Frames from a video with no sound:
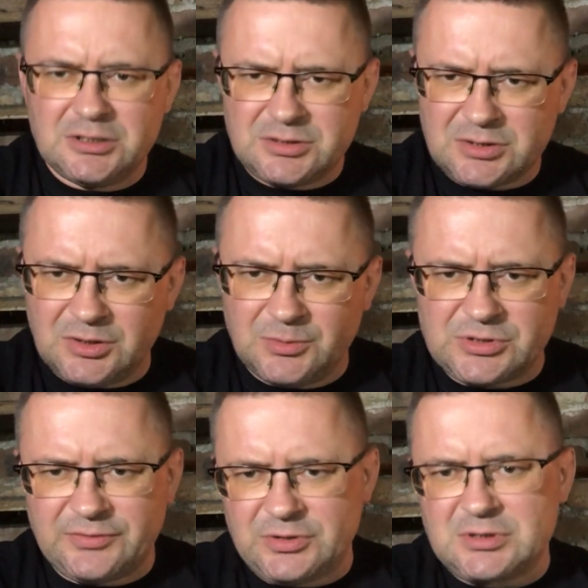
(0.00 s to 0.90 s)
co
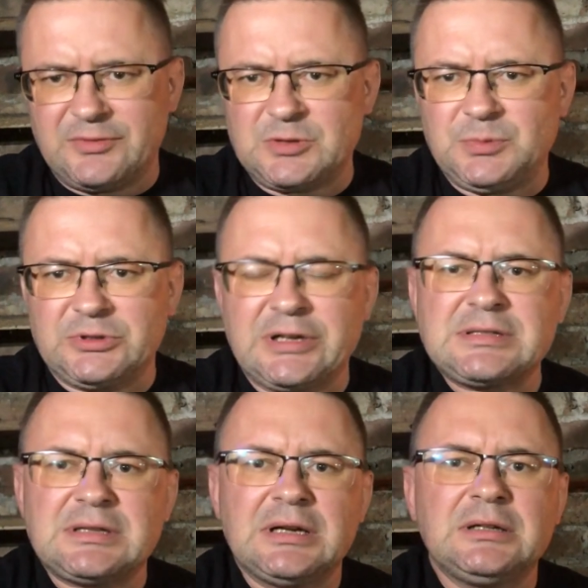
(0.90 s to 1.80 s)
można wnioskować po
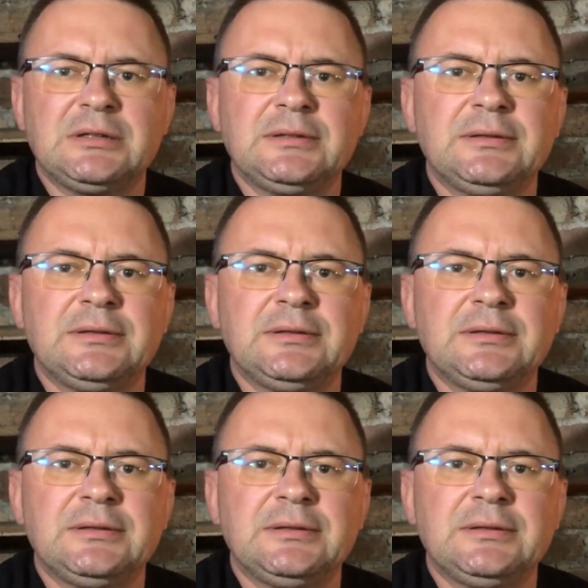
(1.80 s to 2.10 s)
tekstach, e,